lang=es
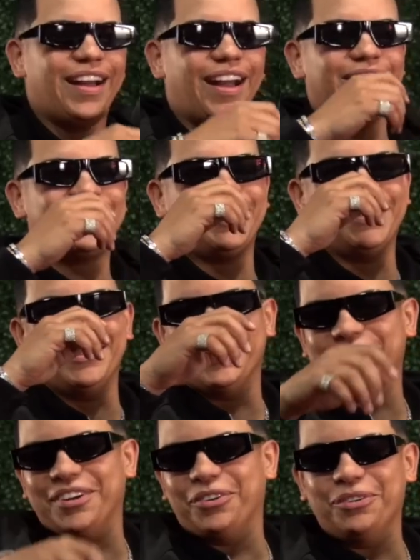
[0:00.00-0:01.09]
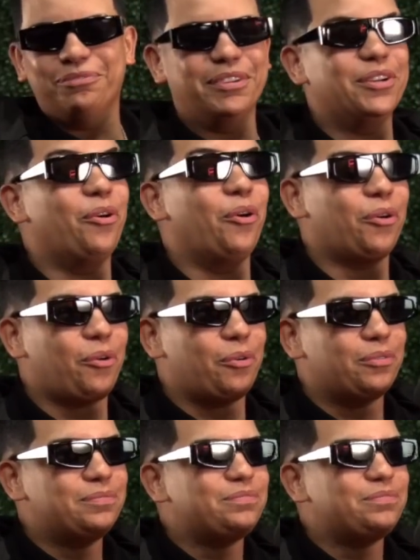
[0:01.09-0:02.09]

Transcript: Ay, yo me volví loco.